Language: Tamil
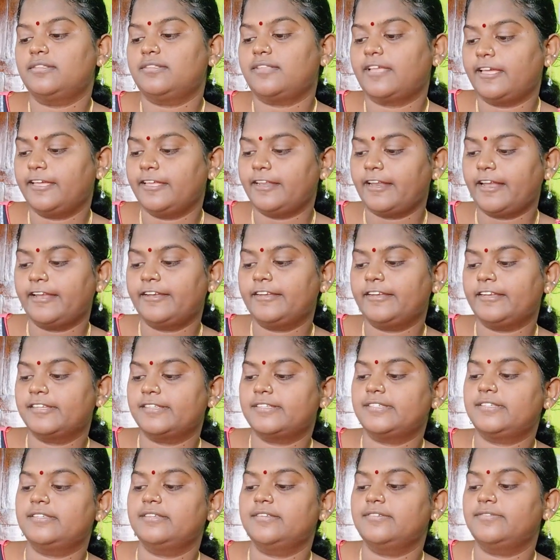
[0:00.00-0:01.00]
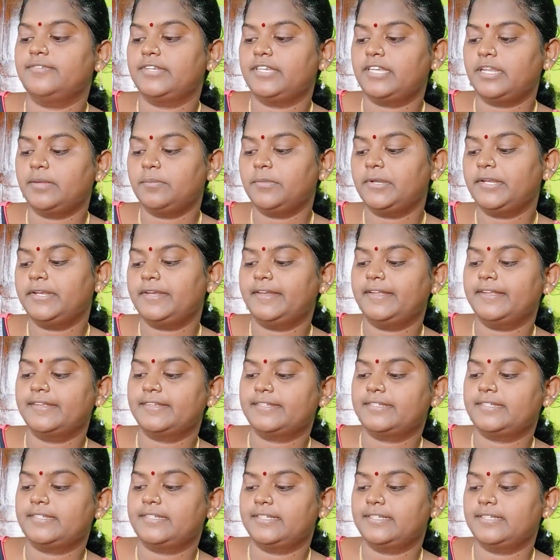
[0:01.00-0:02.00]
தைராய்டு டெஸ்ட்டு விட்டமின்
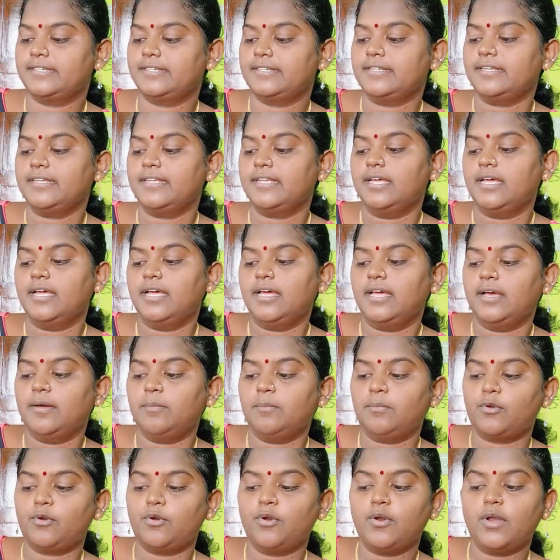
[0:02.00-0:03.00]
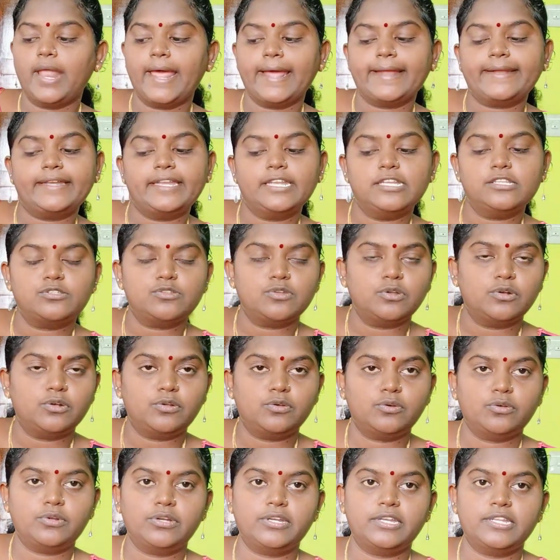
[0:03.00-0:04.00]
டெஸ்ட்டு ப்ரோலாக்டின்னு
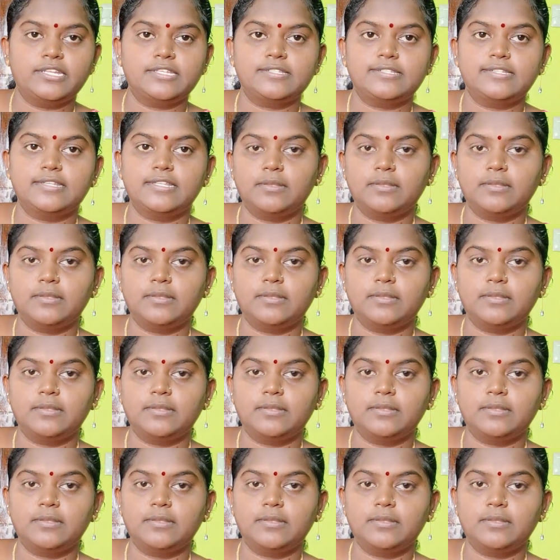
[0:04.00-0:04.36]
சொல்லிட்டு ஒரு டெஸ்ட்டு